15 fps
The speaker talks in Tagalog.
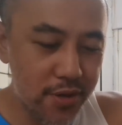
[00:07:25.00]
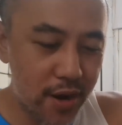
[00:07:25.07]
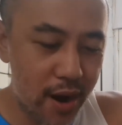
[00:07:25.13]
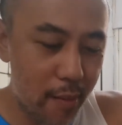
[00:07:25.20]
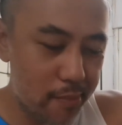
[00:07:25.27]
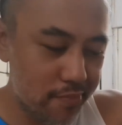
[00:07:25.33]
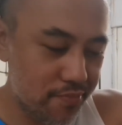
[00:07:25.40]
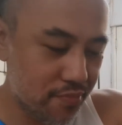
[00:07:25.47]

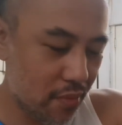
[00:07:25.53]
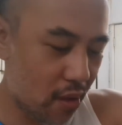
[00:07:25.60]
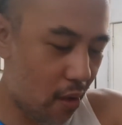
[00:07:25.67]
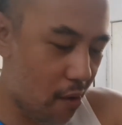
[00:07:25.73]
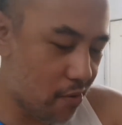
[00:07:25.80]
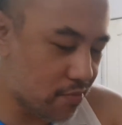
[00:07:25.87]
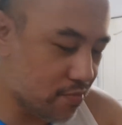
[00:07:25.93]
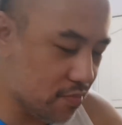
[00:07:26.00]
Sarap.
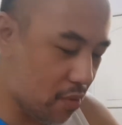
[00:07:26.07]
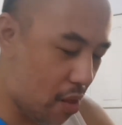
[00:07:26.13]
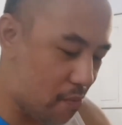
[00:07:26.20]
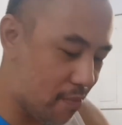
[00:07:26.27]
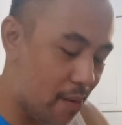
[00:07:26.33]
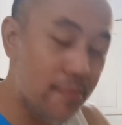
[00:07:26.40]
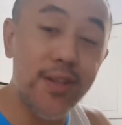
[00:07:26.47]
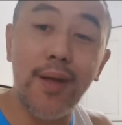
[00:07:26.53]

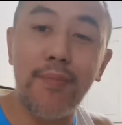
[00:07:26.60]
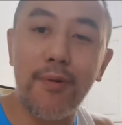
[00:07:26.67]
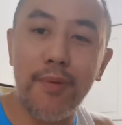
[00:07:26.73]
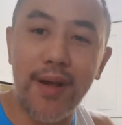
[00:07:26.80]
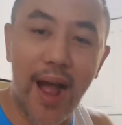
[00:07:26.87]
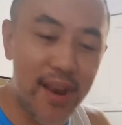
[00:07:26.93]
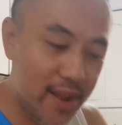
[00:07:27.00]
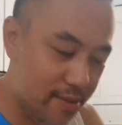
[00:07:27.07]
Alam, masarap pag
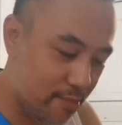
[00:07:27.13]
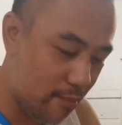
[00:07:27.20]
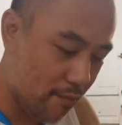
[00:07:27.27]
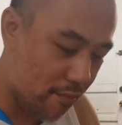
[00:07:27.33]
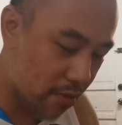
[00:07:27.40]
may kanin.